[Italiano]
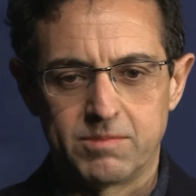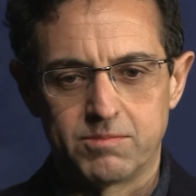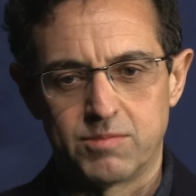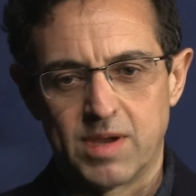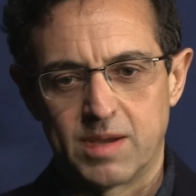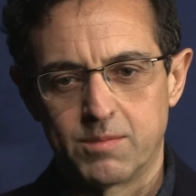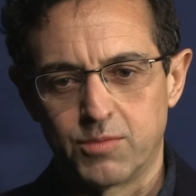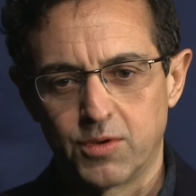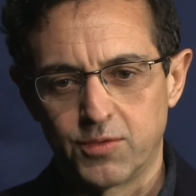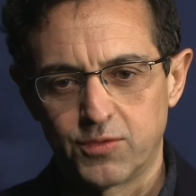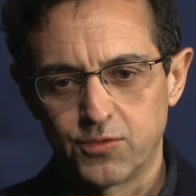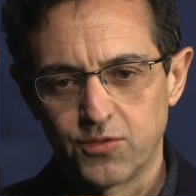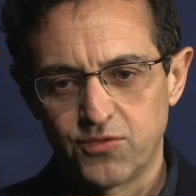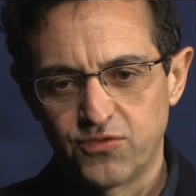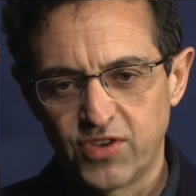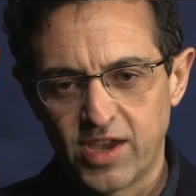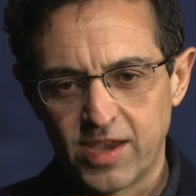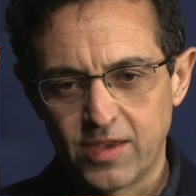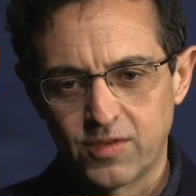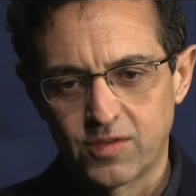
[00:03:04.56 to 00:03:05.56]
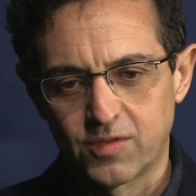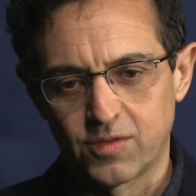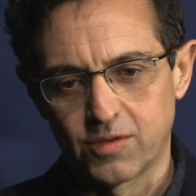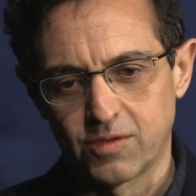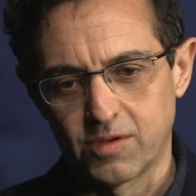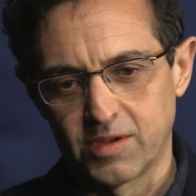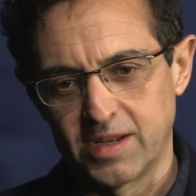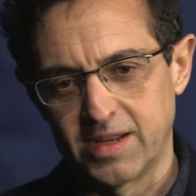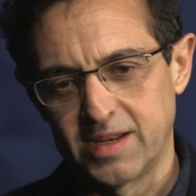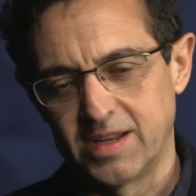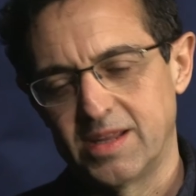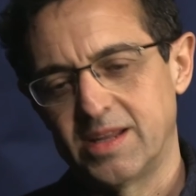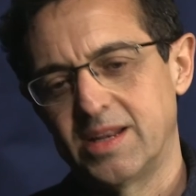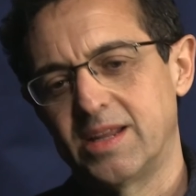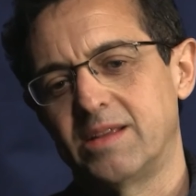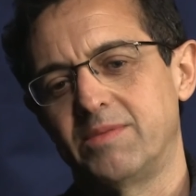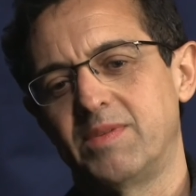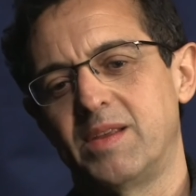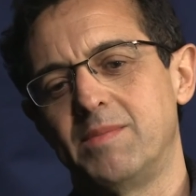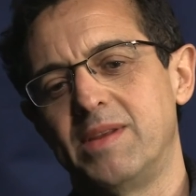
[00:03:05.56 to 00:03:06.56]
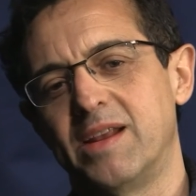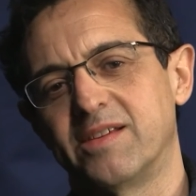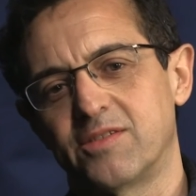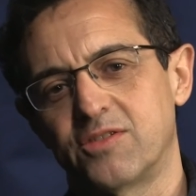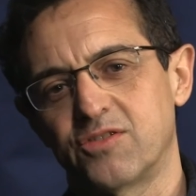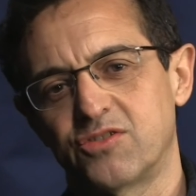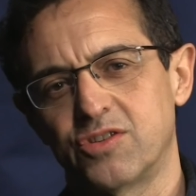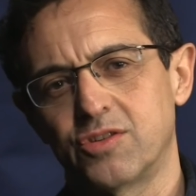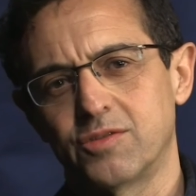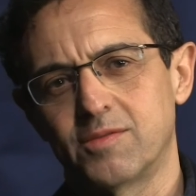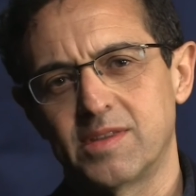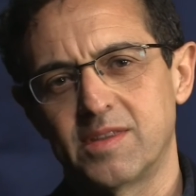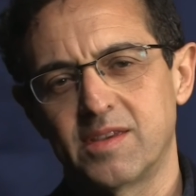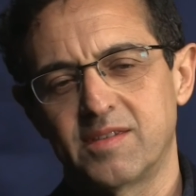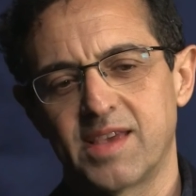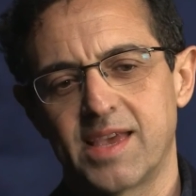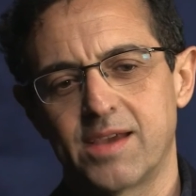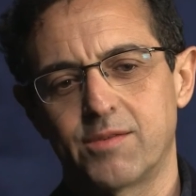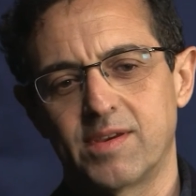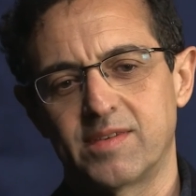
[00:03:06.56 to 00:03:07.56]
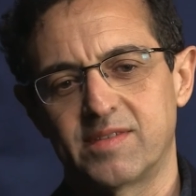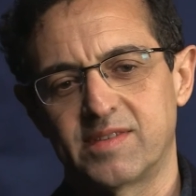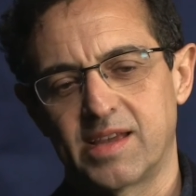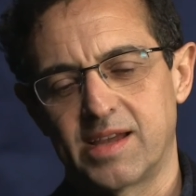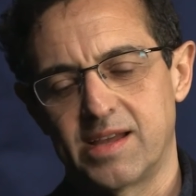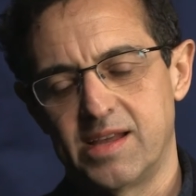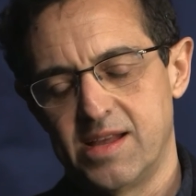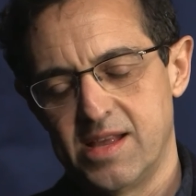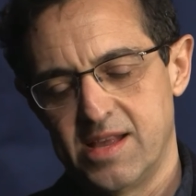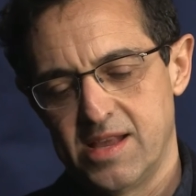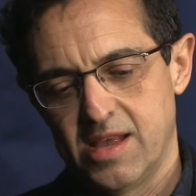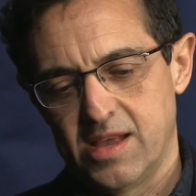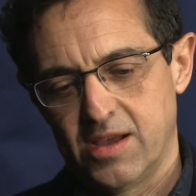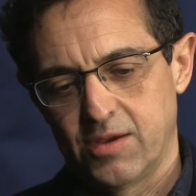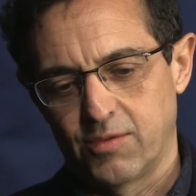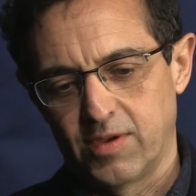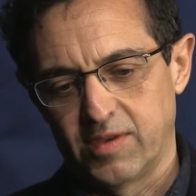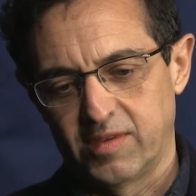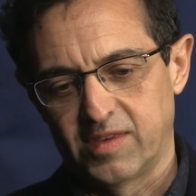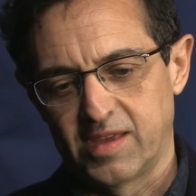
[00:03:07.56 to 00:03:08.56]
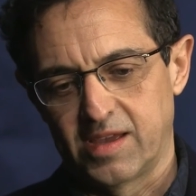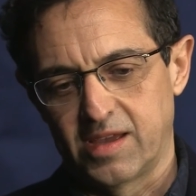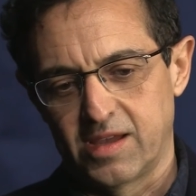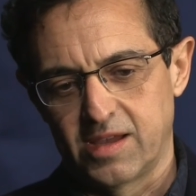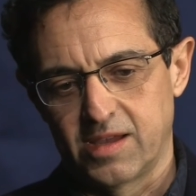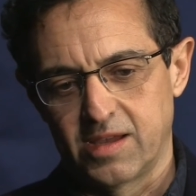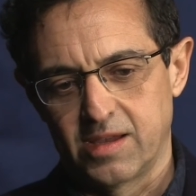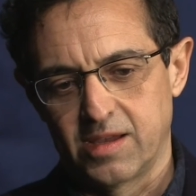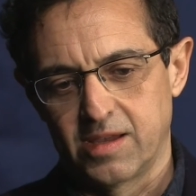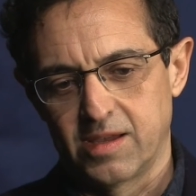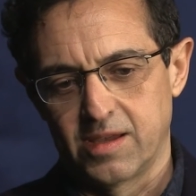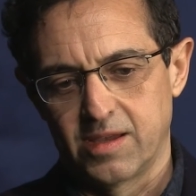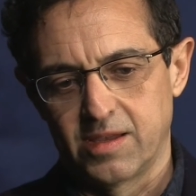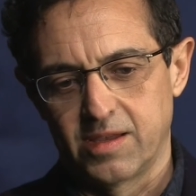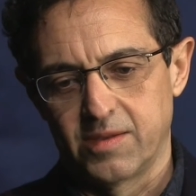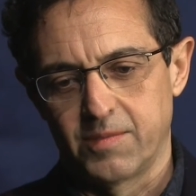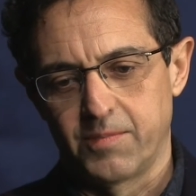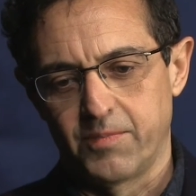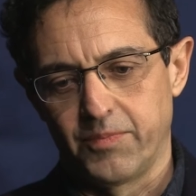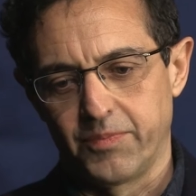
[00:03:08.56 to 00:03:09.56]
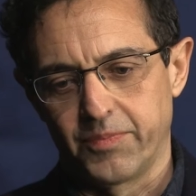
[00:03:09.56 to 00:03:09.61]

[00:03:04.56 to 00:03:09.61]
ha buon successo, nel 1726 questa questa,